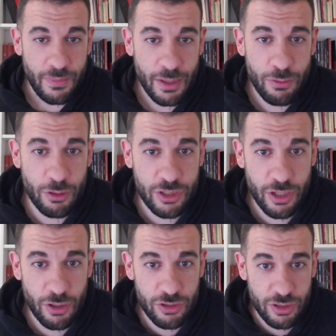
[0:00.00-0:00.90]
de unos
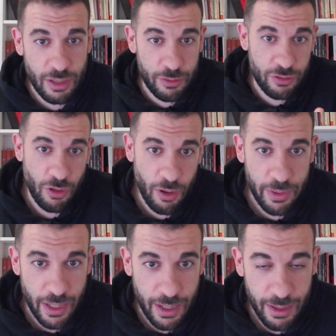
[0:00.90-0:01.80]
siglos donde pues no
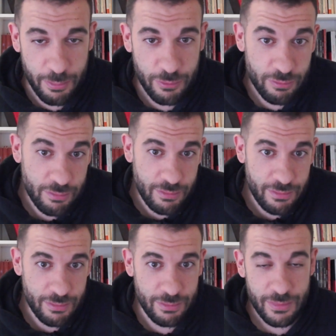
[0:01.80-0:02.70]
había
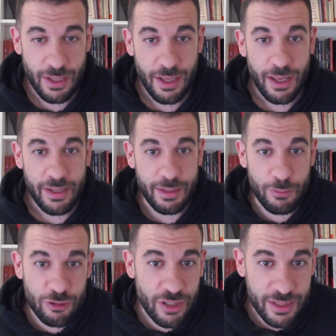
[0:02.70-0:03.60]
mm, ni
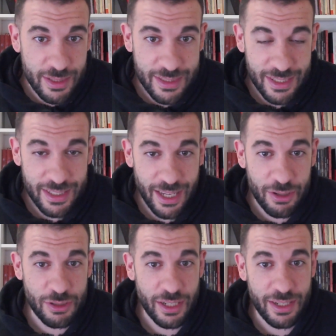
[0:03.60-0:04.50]
muchos artistas
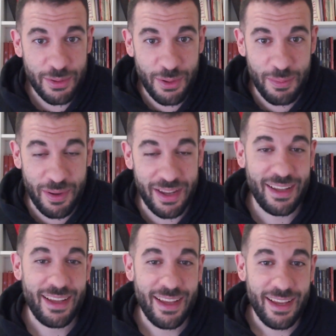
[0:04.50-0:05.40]
negros aquí en
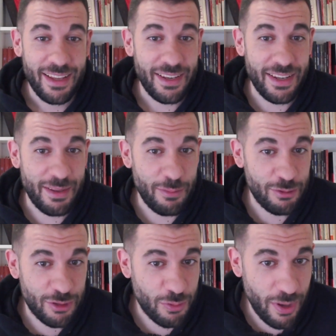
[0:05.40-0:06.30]
Europa, ni
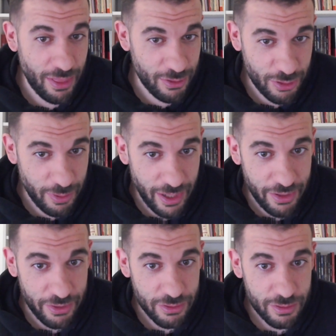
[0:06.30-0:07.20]
muchos cuadros sobre
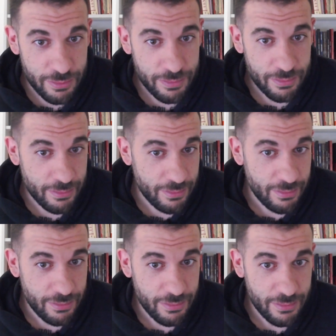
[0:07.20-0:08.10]
ellos,
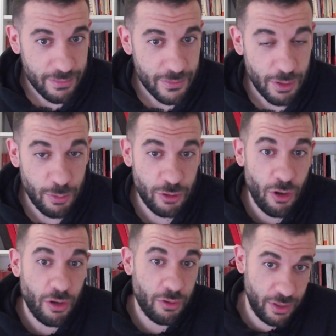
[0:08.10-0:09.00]
como es
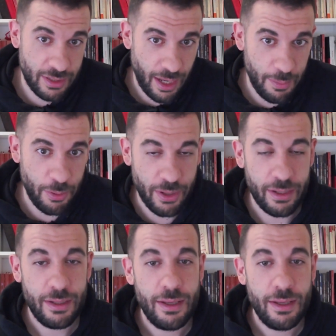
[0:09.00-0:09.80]
lógico en esa época.